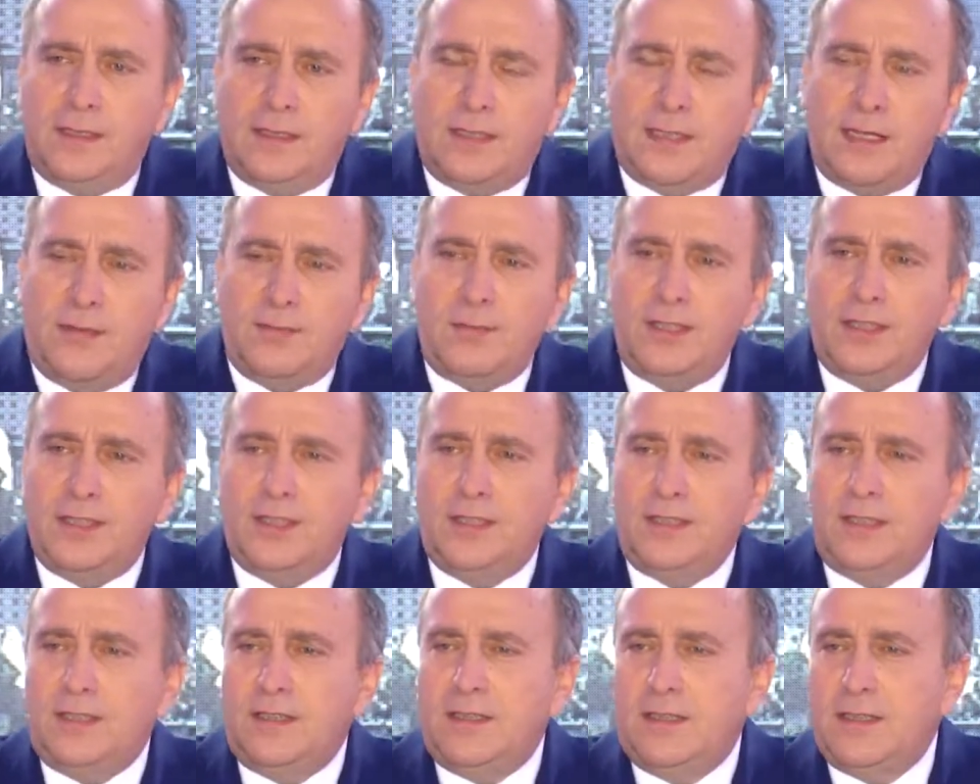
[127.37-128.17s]

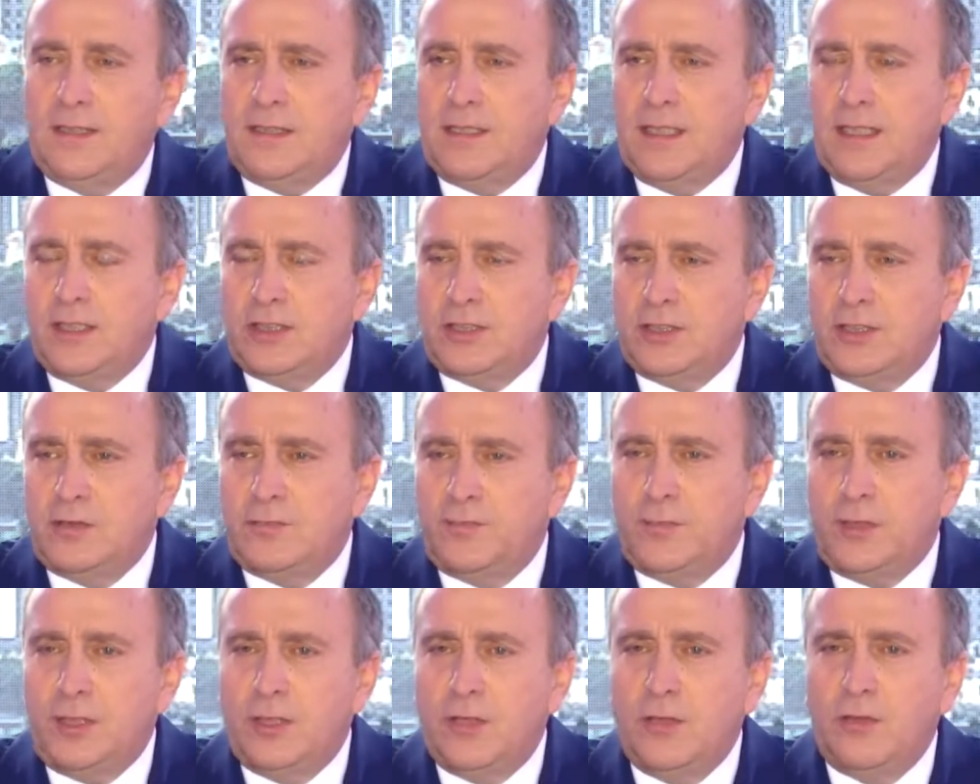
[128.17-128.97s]
Kamili
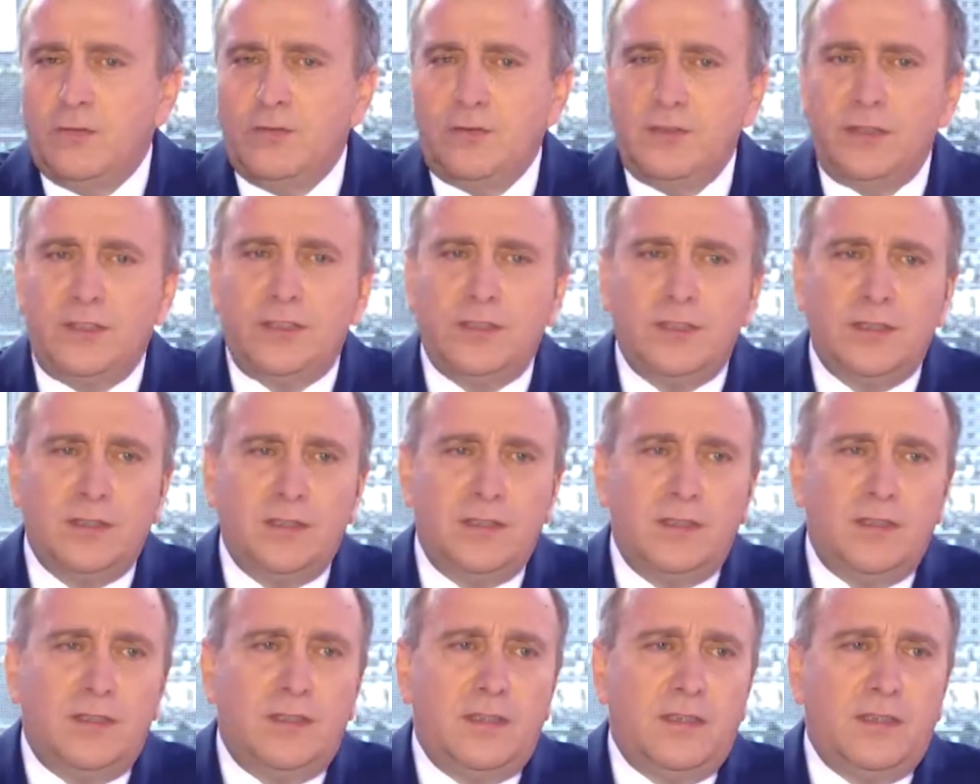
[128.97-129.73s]
Gasik-Pichowicz,